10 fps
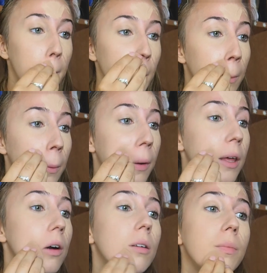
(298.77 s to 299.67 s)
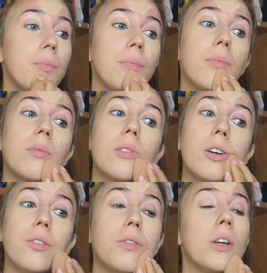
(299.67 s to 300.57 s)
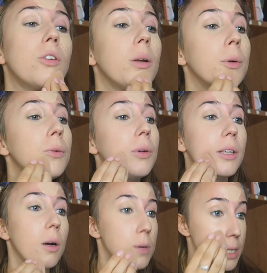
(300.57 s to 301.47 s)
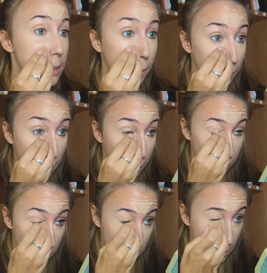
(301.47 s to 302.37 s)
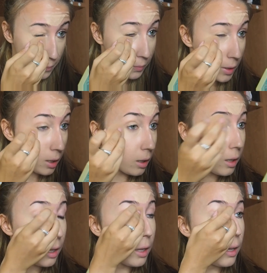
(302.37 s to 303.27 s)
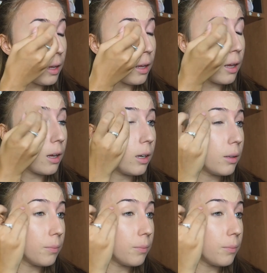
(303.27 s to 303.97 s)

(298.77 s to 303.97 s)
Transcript: comunque io ho fatto la maturità quest'anno appunto e